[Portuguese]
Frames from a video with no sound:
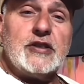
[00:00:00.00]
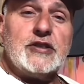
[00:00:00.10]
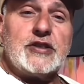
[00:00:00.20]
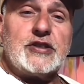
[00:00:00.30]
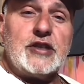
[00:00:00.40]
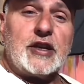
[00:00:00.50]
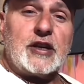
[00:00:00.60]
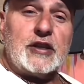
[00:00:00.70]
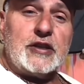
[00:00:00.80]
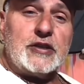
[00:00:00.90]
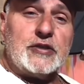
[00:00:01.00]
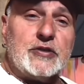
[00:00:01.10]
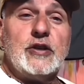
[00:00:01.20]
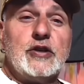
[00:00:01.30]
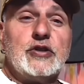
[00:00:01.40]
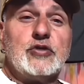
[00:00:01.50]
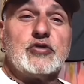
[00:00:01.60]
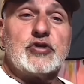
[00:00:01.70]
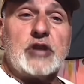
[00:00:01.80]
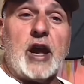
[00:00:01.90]
de ciclinho do
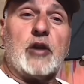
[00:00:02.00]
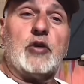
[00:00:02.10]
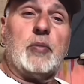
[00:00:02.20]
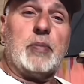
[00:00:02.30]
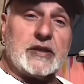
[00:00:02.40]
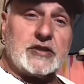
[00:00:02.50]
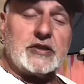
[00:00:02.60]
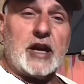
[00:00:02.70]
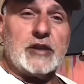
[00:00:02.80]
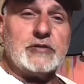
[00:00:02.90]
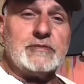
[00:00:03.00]
século passado.